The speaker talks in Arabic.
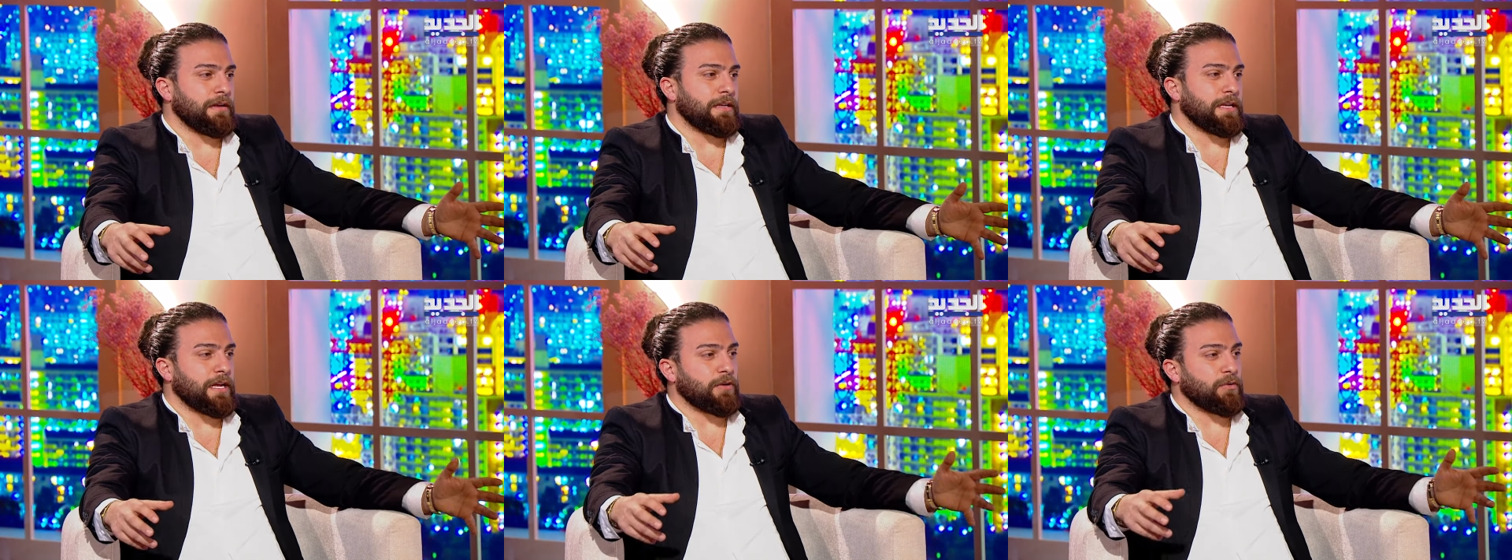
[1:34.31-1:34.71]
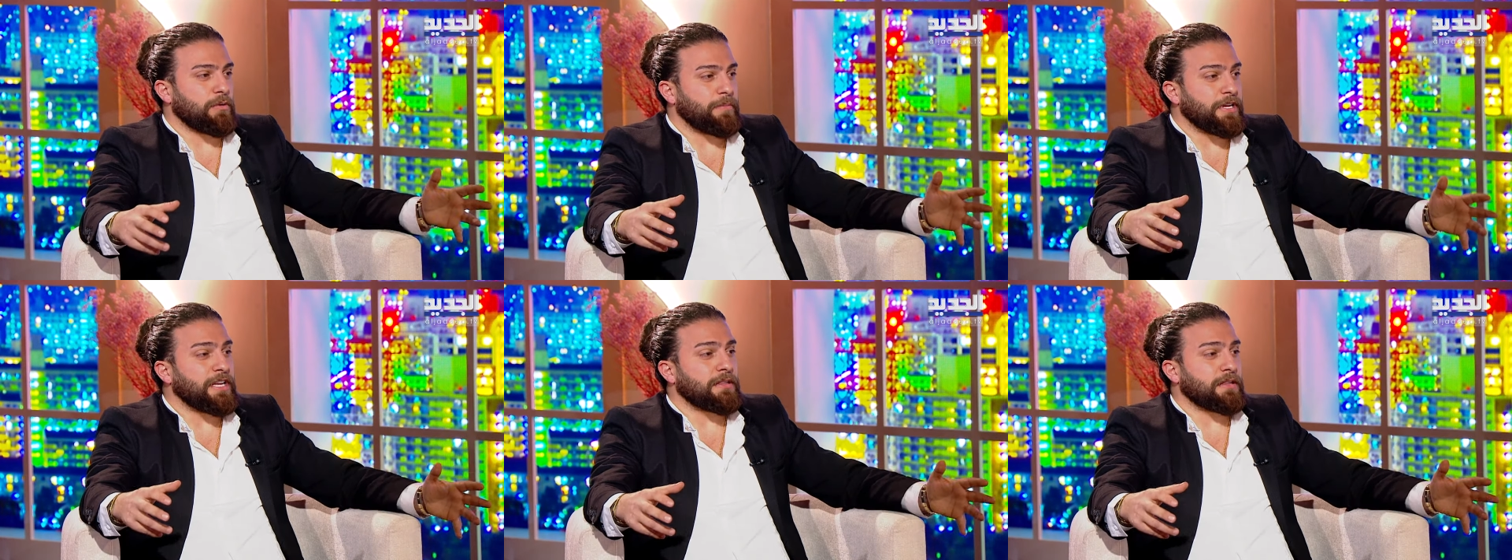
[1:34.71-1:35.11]
لانه
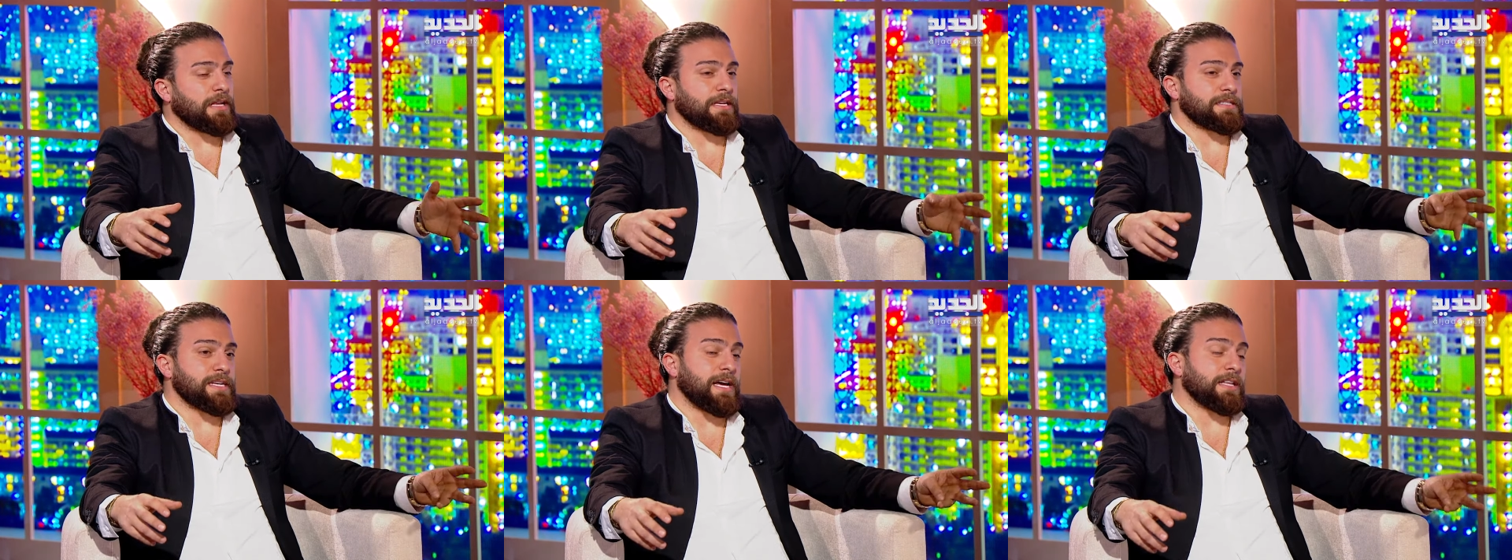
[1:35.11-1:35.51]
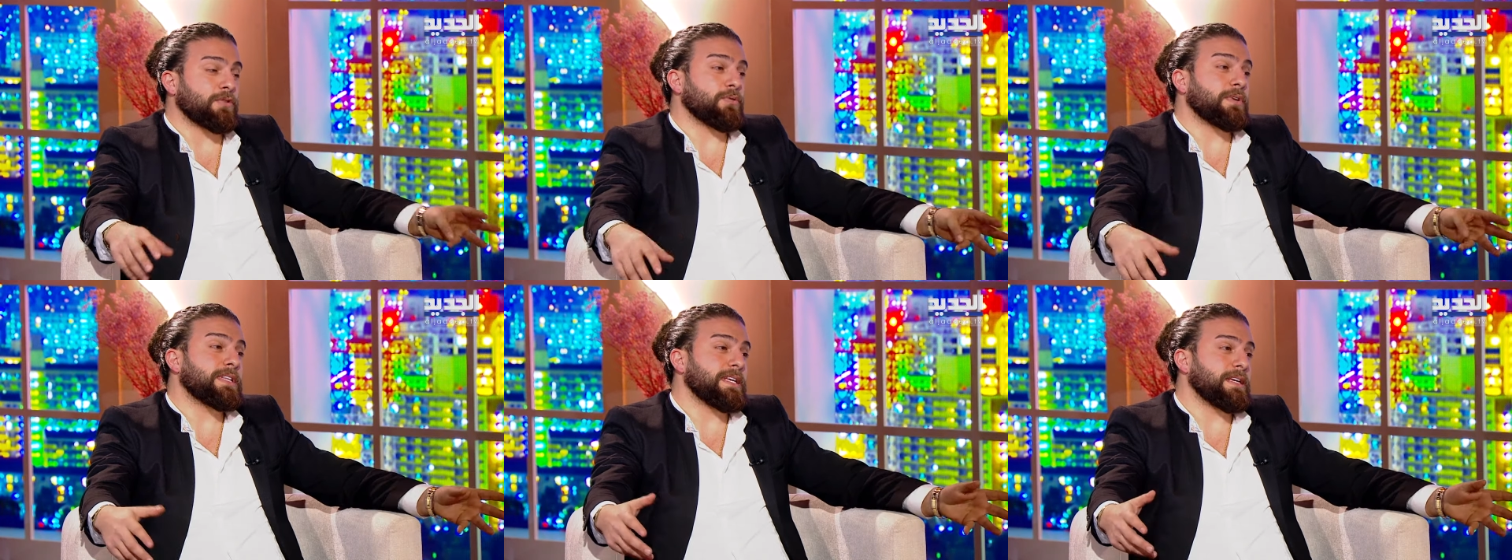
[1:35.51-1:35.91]
البنت انا
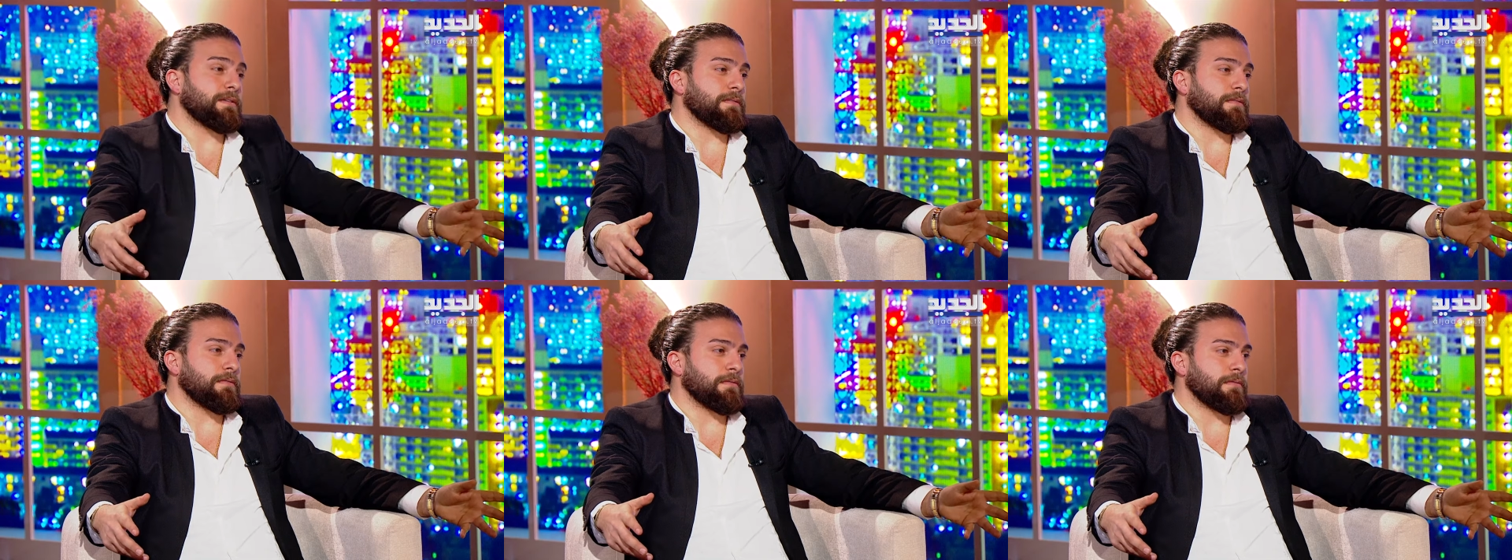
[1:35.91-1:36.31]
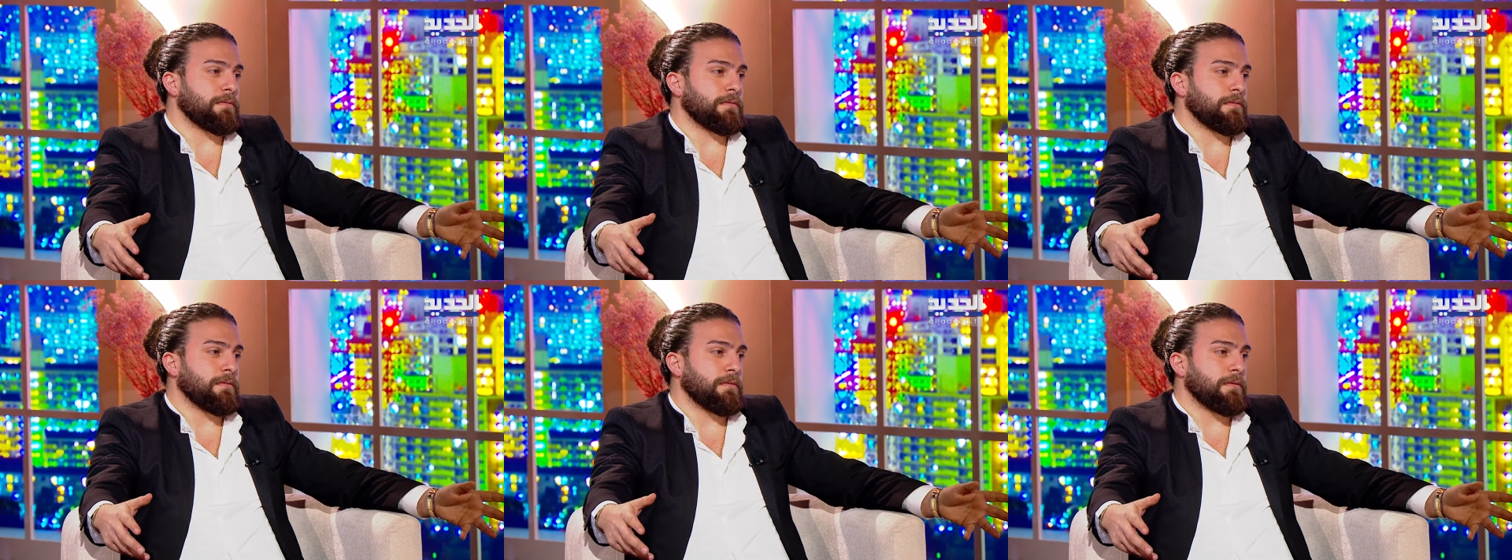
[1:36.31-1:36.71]
ساعدتهم كثير
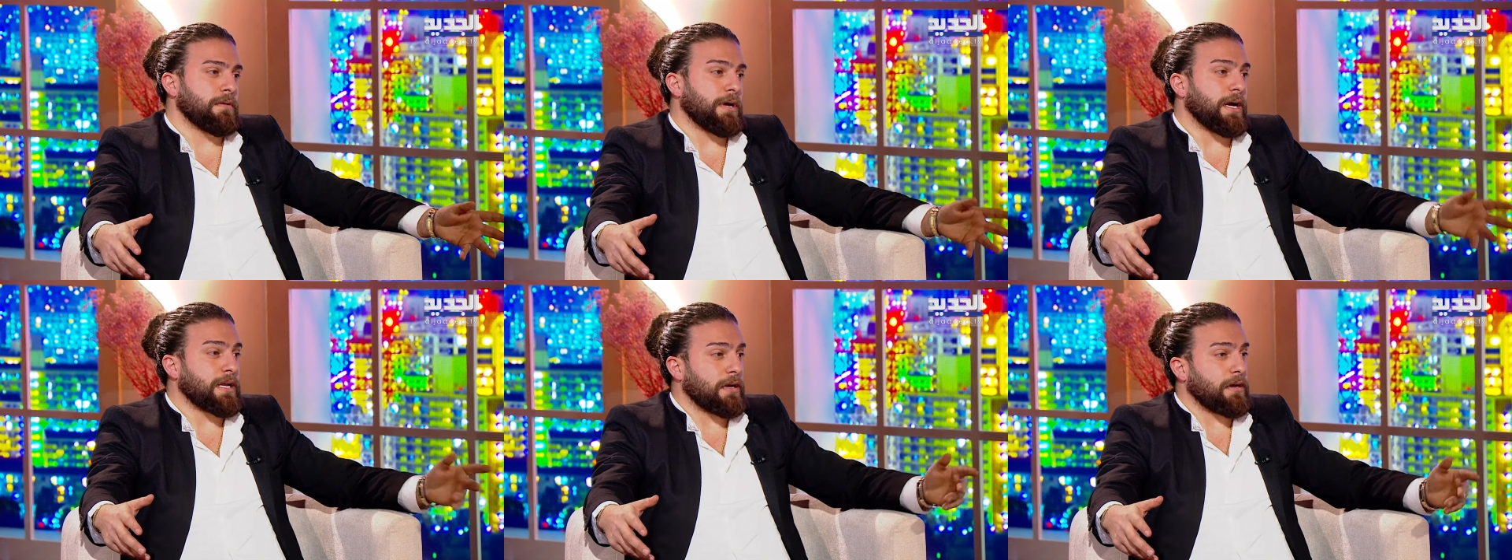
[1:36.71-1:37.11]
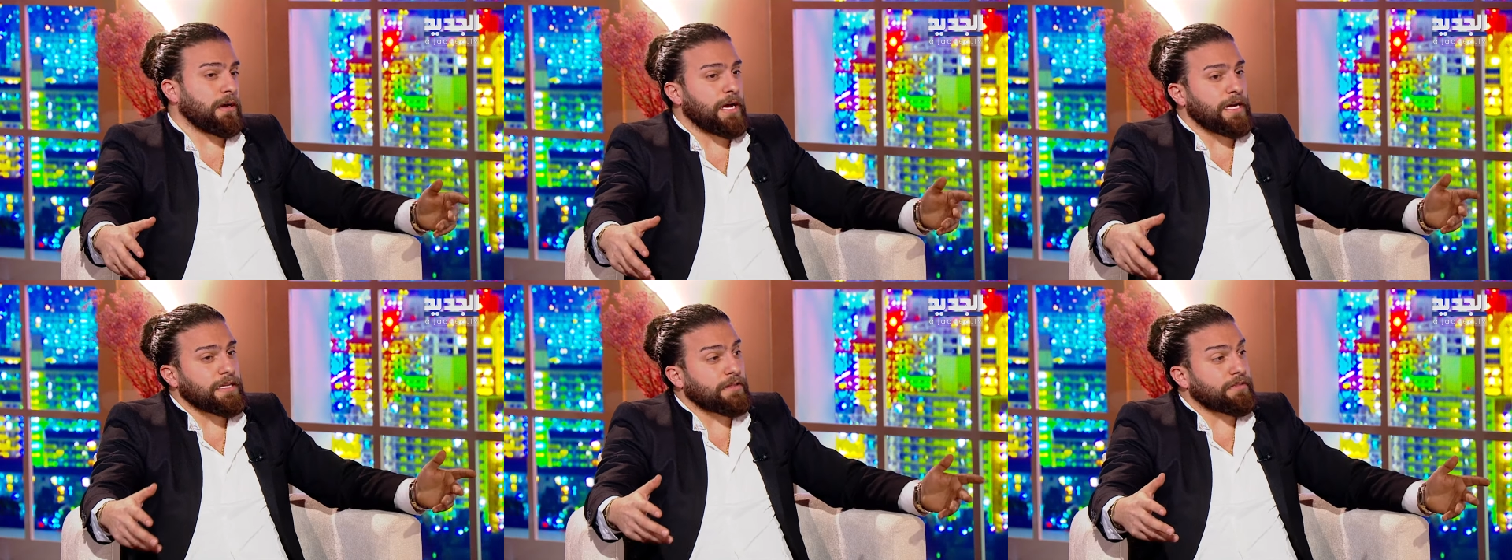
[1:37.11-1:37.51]

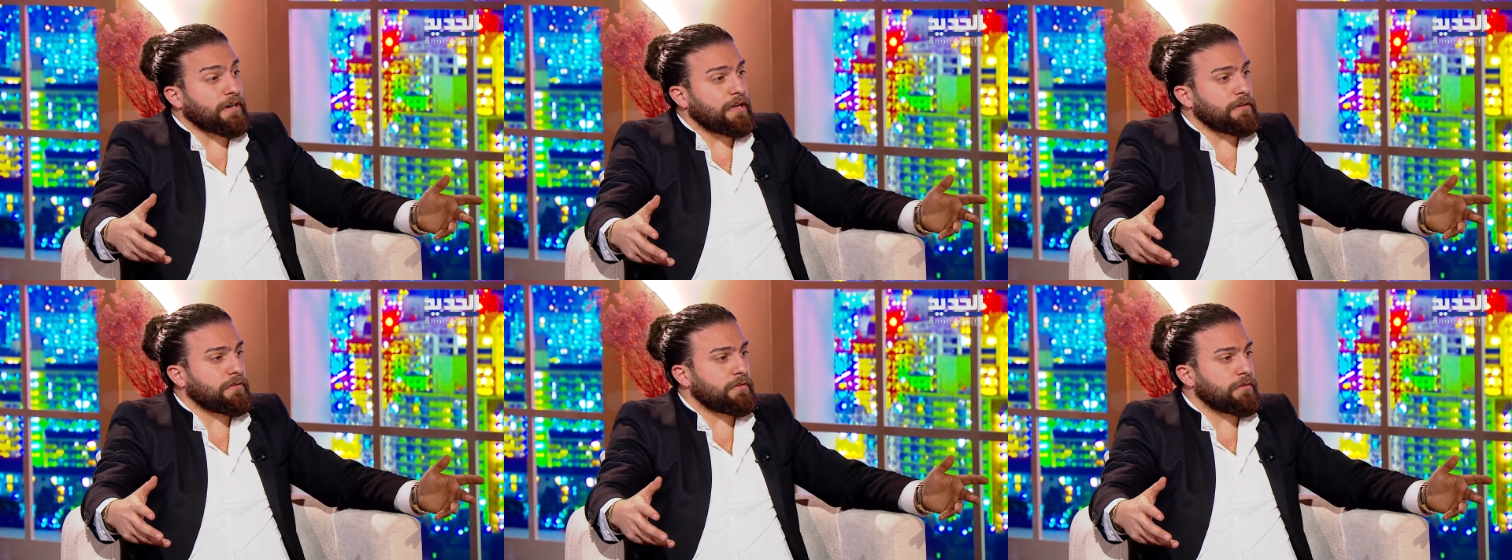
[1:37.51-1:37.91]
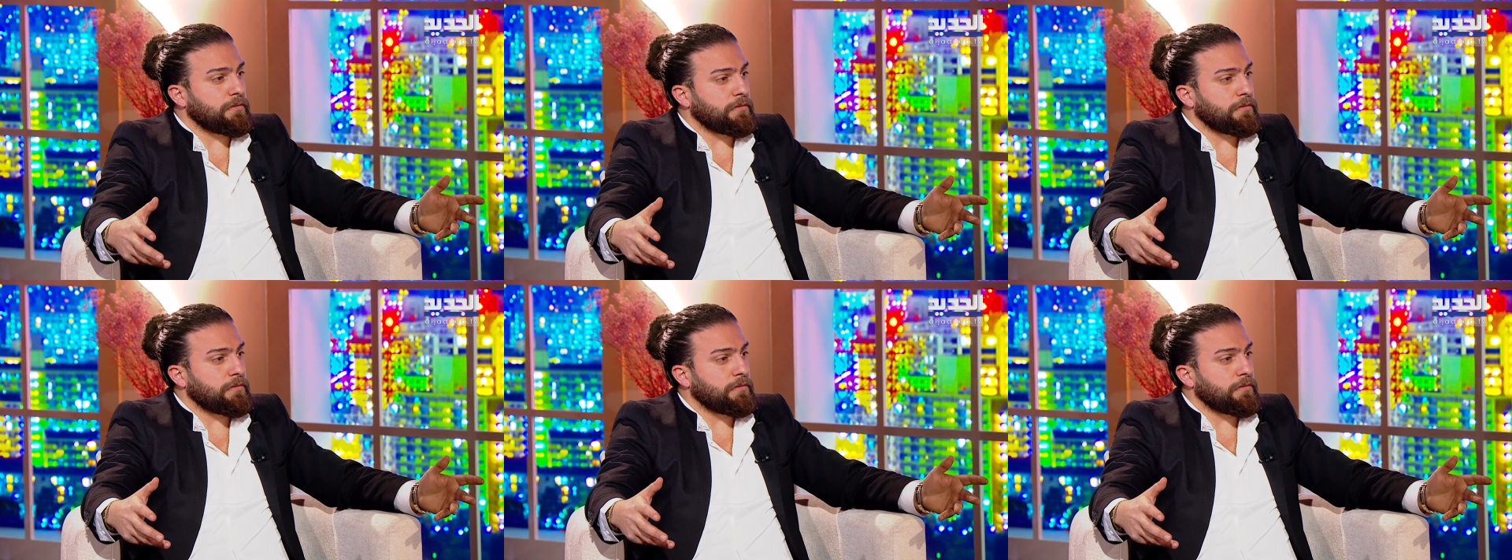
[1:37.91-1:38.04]
انا هيدا ترند